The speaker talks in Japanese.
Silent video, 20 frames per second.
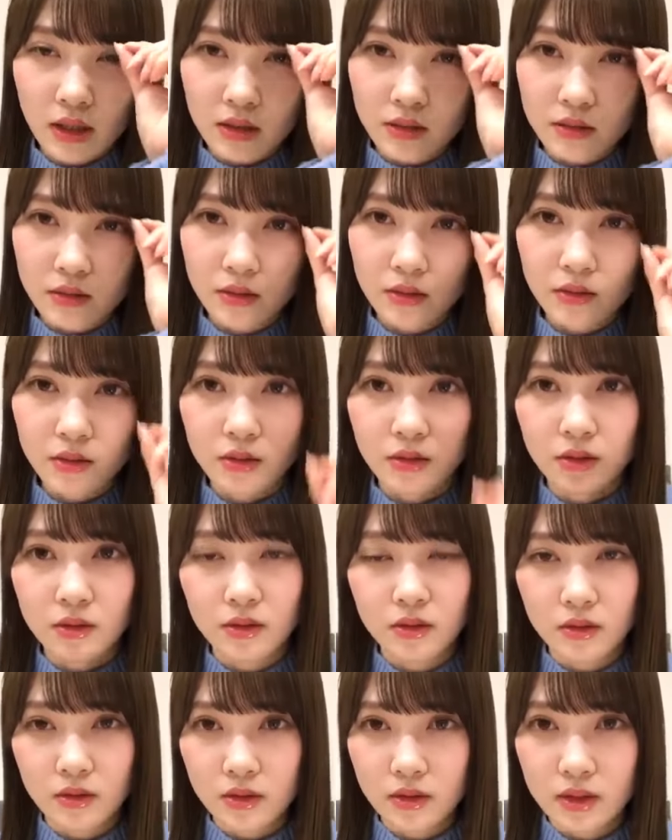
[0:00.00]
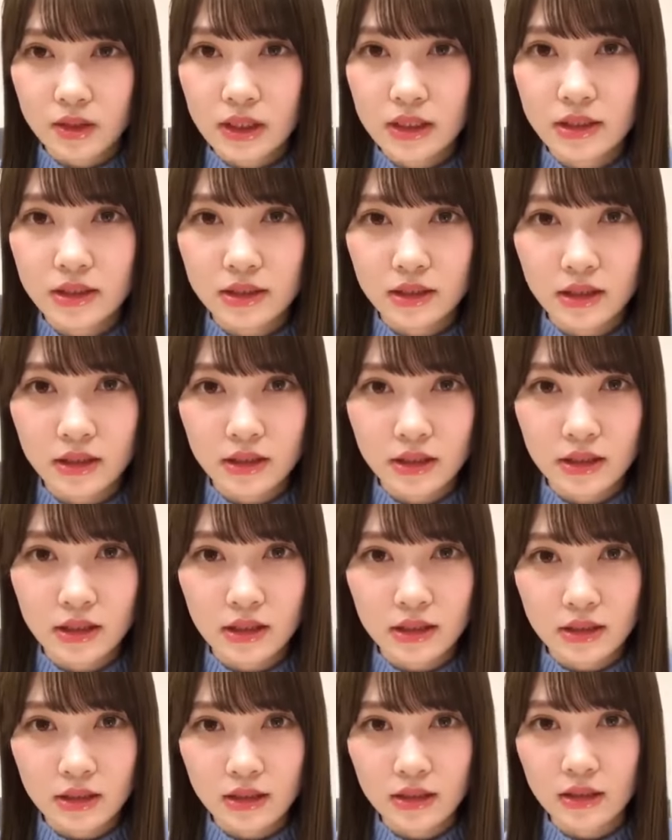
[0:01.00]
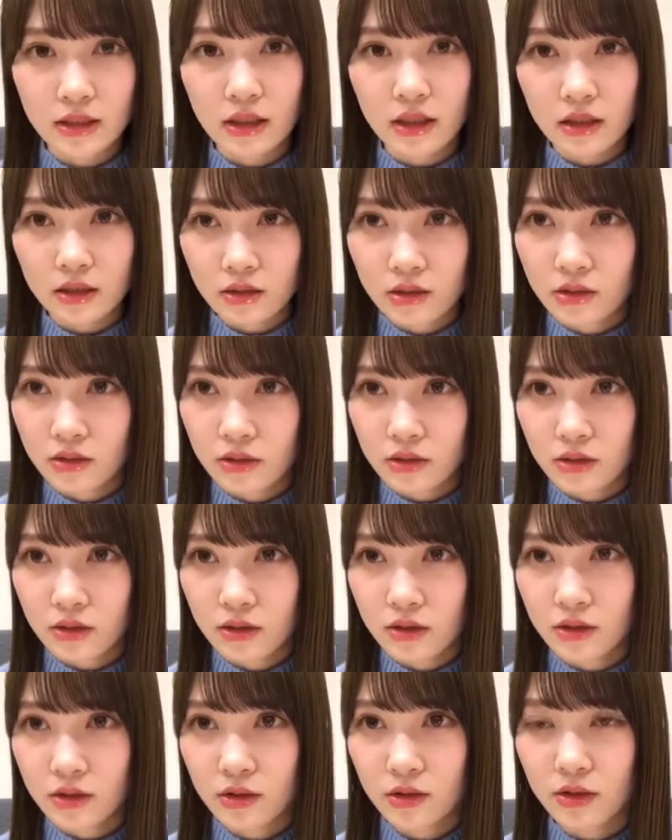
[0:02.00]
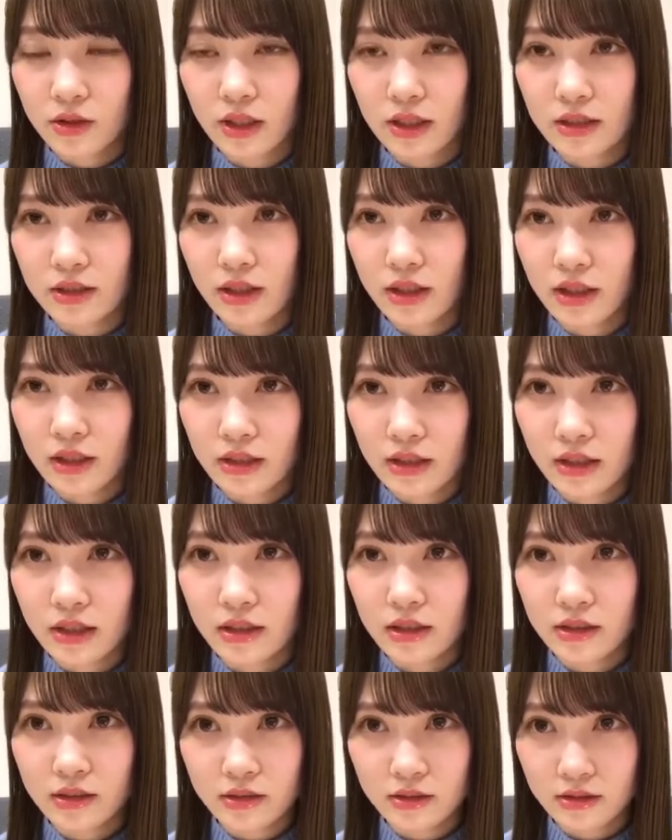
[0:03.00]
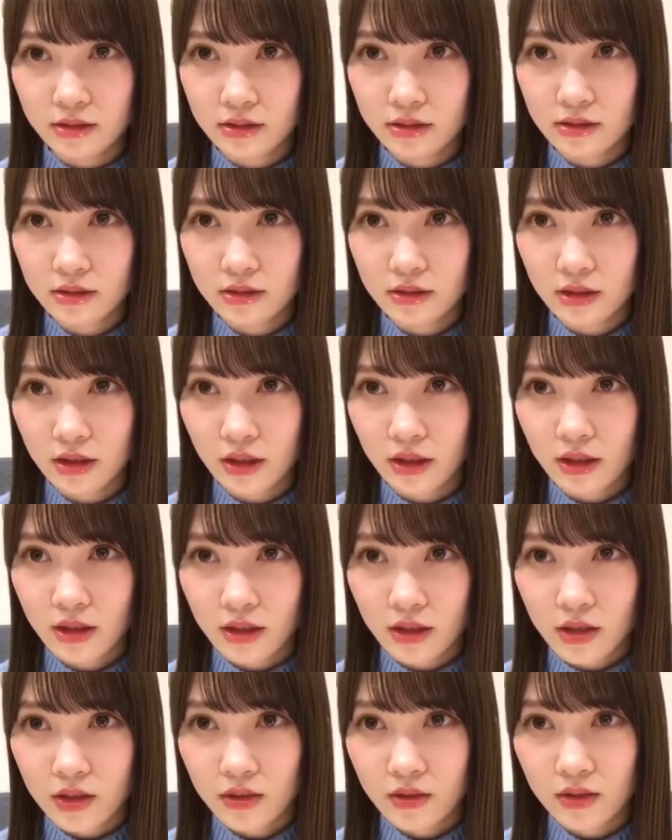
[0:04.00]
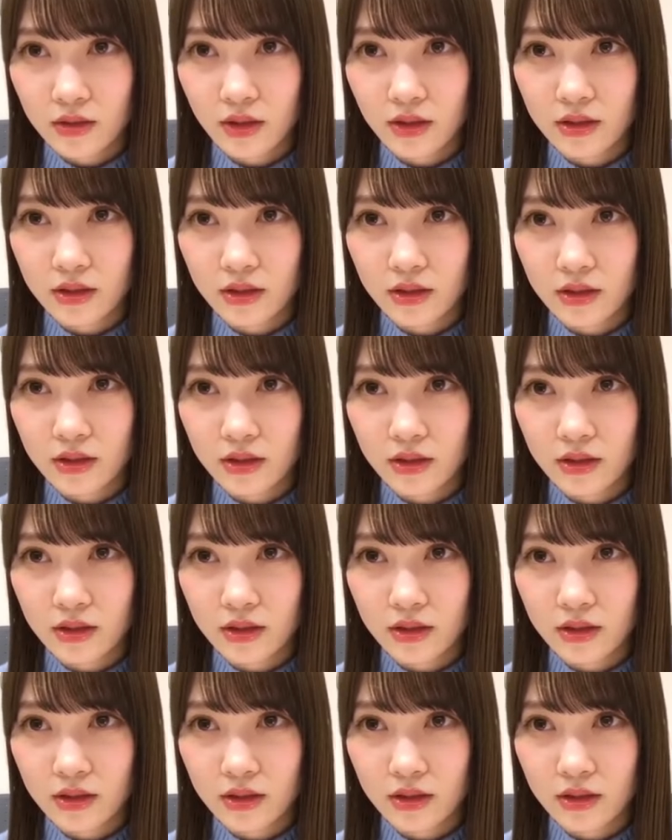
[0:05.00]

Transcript: あのさせていただいたんだけど、どうだったかな。どうだっ